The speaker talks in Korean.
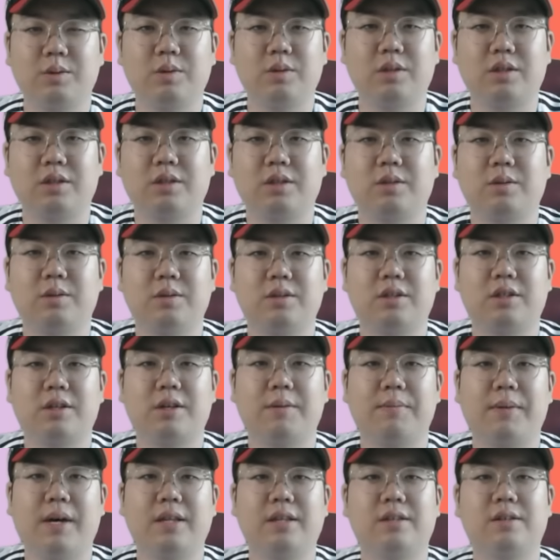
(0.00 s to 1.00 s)
이기고, 이렇게
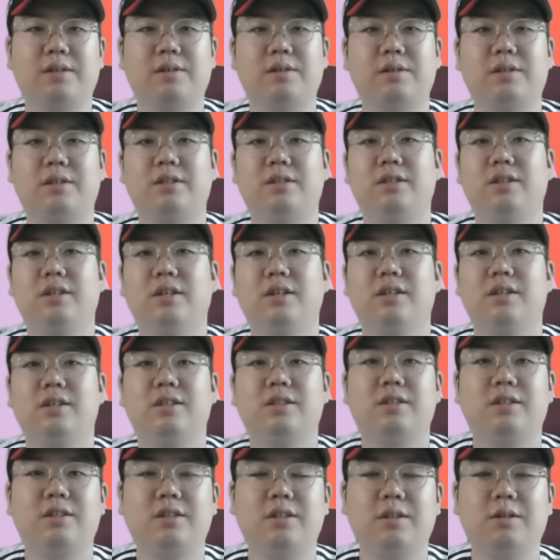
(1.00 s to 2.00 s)
많은 경기를
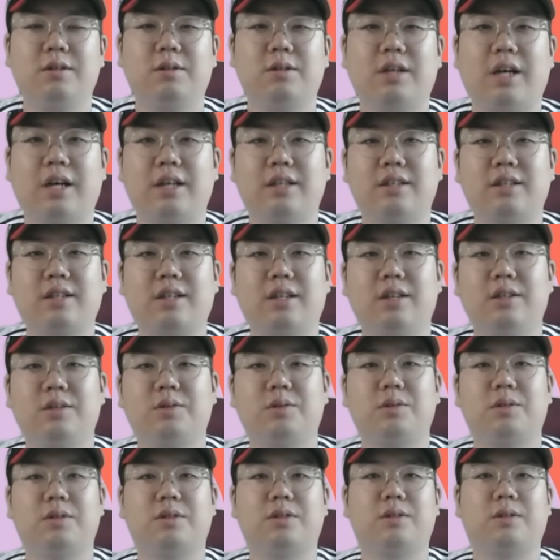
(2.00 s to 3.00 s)
승리로 장식할
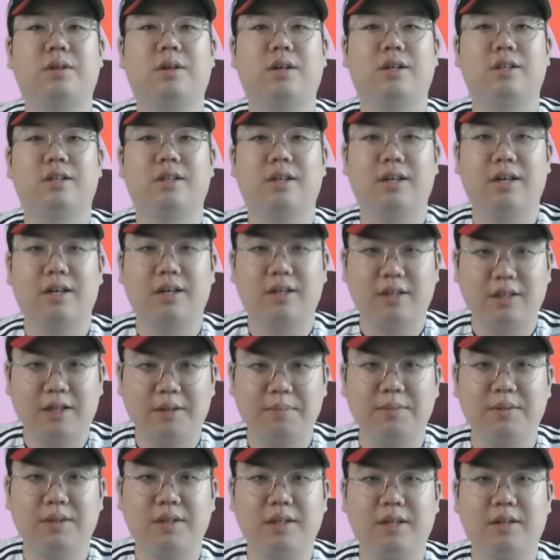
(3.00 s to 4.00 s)
수 있을 거라 생각을
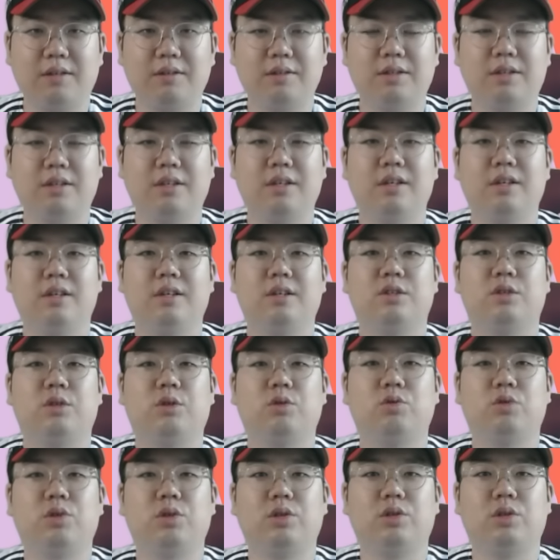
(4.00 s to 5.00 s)
합니다. 어제
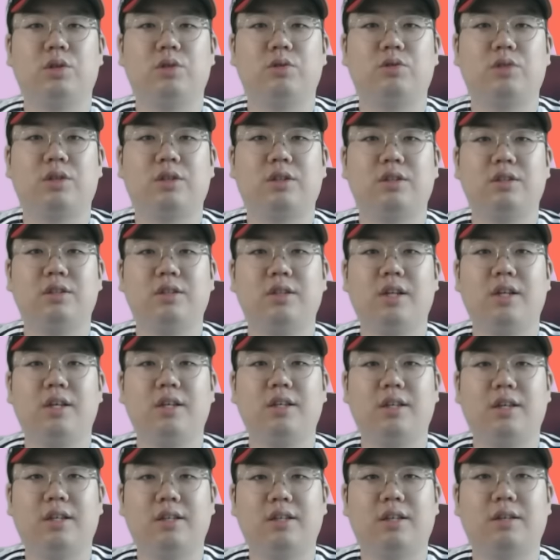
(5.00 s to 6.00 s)
정주현 선수의
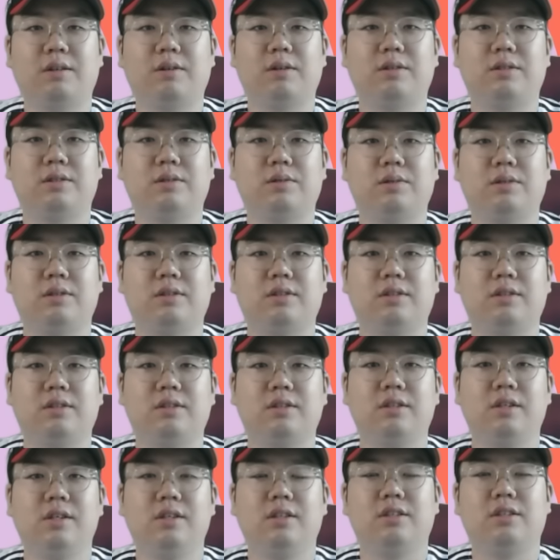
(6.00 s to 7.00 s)
끝내기 안타로 엘지
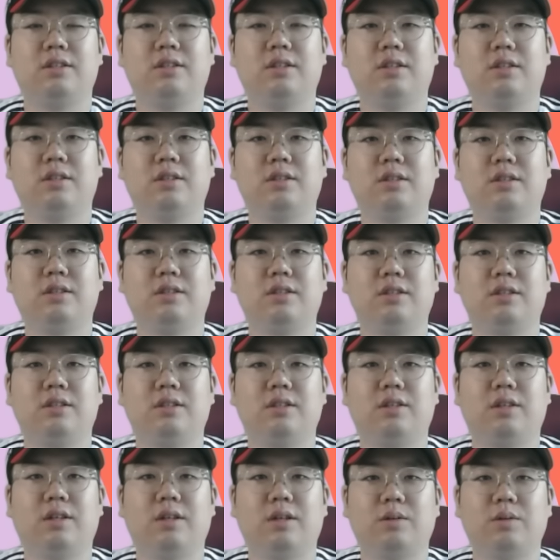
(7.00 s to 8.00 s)
트윈스 칠 연승을
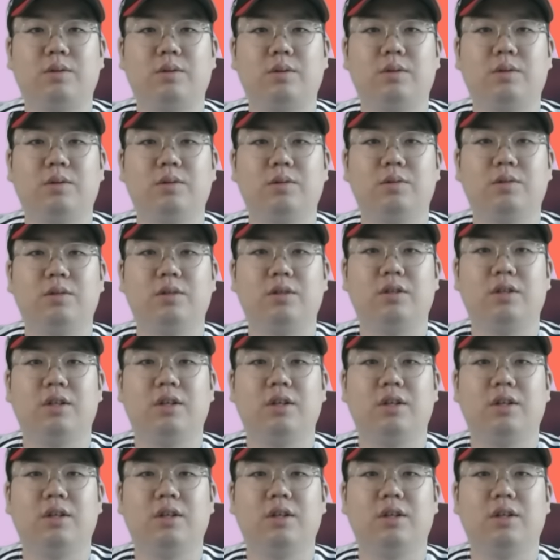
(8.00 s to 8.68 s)
이어가고 오늘